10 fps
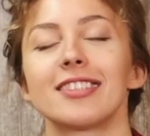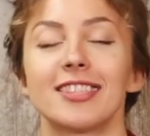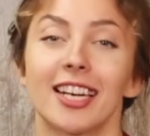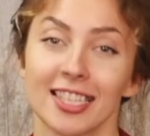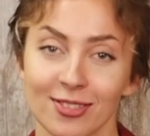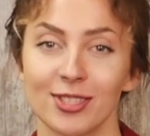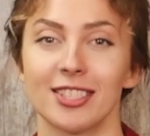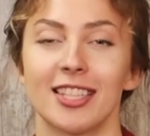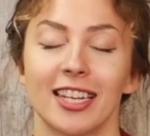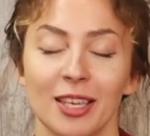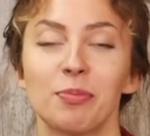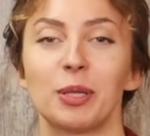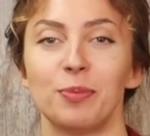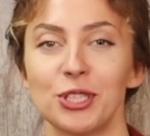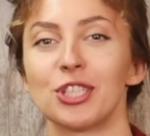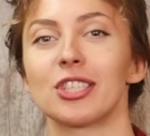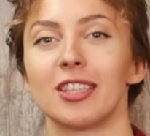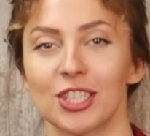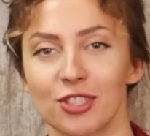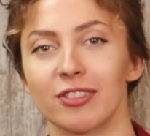Здравствуйте, дорогие подписчики
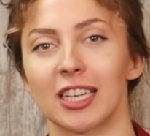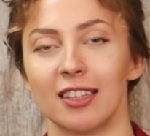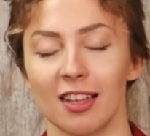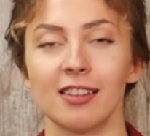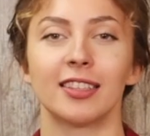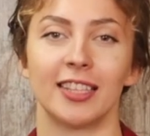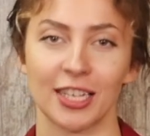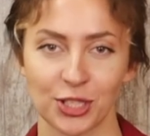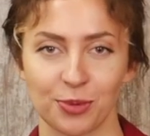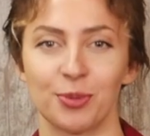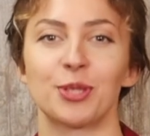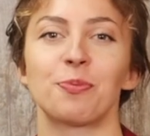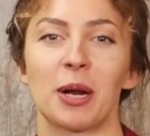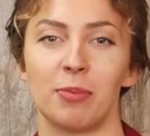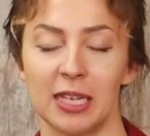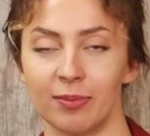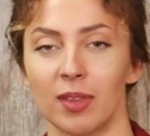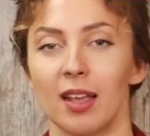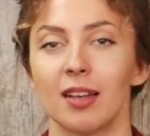нашего канала «Дача без проблем».